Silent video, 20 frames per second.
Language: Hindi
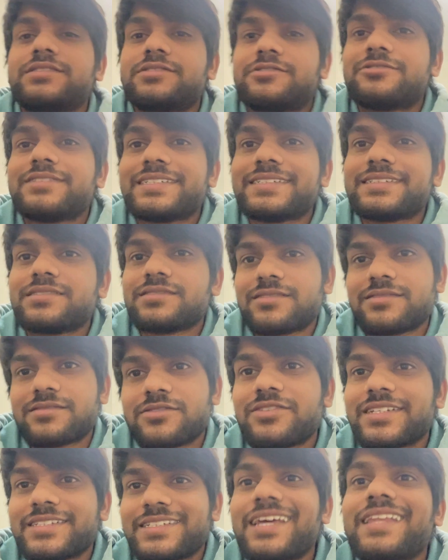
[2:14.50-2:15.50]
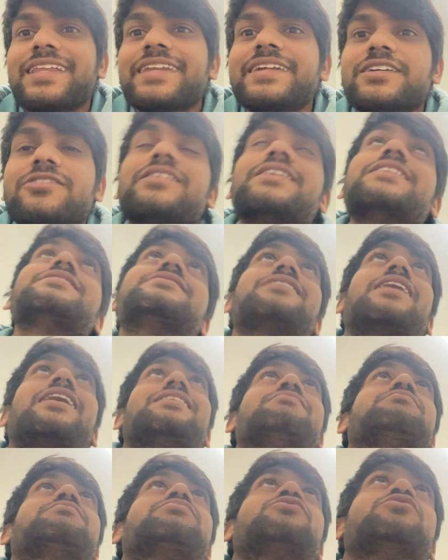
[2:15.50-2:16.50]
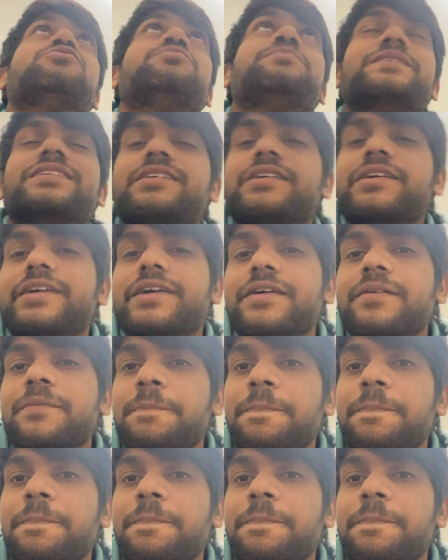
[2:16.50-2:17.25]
थोड़ा, थोड़ा ज़्यादा लेट हो गया सात कुछ बज गए हैं